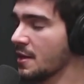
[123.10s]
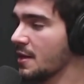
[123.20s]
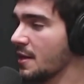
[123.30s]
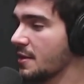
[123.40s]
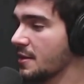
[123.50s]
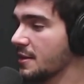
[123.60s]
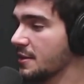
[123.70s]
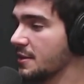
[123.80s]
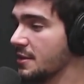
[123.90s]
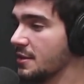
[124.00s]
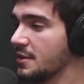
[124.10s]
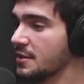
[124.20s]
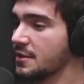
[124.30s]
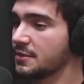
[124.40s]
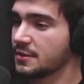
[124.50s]
É, e,
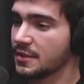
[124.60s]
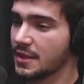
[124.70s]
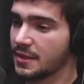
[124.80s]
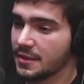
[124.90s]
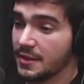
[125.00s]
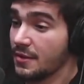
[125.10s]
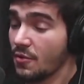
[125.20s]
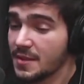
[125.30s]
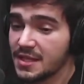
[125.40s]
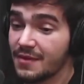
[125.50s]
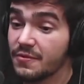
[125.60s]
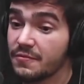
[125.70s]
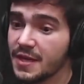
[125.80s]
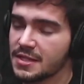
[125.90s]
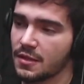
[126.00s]
é, e, comecei a
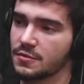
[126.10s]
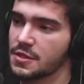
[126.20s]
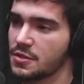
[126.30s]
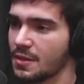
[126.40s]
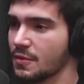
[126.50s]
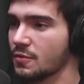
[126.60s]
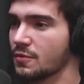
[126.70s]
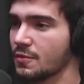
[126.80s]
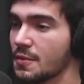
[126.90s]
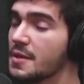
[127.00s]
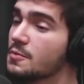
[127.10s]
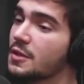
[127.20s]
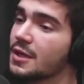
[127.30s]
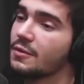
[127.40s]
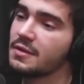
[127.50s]
viver esse ecossistema do YouTube, mesmo
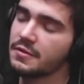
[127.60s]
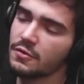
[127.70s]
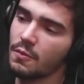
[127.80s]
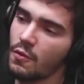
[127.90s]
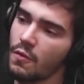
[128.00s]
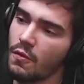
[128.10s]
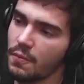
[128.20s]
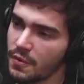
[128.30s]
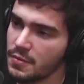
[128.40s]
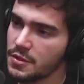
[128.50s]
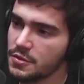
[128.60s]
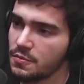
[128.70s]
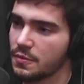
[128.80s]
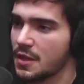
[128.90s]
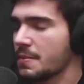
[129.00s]
que não levando como um compromisso,
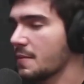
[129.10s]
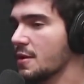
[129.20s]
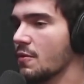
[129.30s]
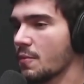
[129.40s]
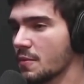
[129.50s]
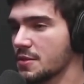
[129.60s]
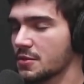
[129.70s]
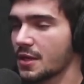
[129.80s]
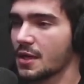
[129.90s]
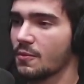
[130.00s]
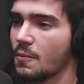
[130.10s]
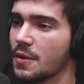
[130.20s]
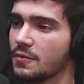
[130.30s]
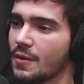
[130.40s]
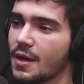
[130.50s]
porque para mim compromisso naquele
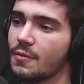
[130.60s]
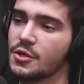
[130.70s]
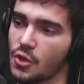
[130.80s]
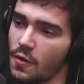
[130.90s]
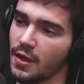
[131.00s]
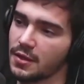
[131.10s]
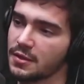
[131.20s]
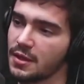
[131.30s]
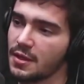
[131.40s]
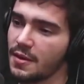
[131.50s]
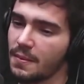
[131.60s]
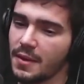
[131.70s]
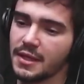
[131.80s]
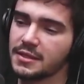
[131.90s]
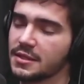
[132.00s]
momento era com a escola
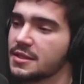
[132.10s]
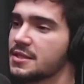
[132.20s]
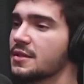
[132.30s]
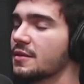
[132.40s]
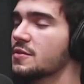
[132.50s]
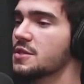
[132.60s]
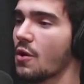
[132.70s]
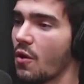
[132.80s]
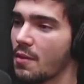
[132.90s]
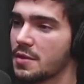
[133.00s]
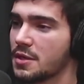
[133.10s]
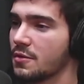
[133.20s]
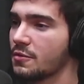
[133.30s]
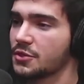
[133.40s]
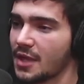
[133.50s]
mas ainda assim tendo esse hobby que
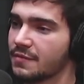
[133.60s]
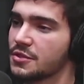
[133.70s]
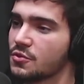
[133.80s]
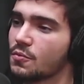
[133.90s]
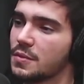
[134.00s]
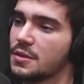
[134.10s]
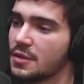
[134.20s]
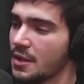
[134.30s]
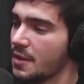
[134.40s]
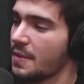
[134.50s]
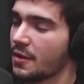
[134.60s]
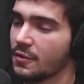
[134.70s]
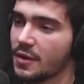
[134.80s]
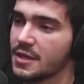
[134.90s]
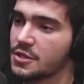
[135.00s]
eu gostava de subir para
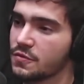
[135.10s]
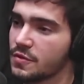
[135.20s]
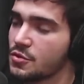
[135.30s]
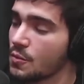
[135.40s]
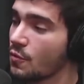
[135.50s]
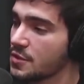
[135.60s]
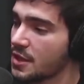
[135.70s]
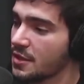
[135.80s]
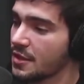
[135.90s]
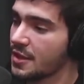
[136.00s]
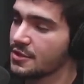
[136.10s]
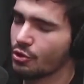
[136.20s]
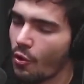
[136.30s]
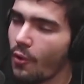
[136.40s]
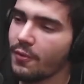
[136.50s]
colocar esses vídeos de música, de
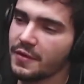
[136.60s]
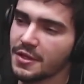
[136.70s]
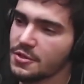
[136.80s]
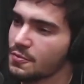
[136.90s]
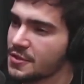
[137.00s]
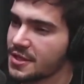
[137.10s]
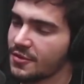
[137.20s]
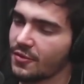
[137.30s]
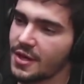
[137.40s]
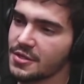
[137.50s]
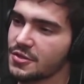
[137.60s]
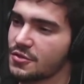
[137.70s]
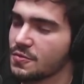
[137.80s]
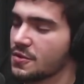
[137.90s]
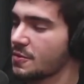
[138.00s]
cover das músicas autorais Sim. que
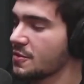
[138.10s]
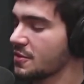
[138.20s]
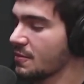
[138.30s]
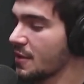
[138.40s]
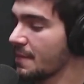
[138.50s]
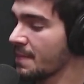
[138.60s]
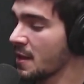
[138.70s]
eu tinha com meus amigos também.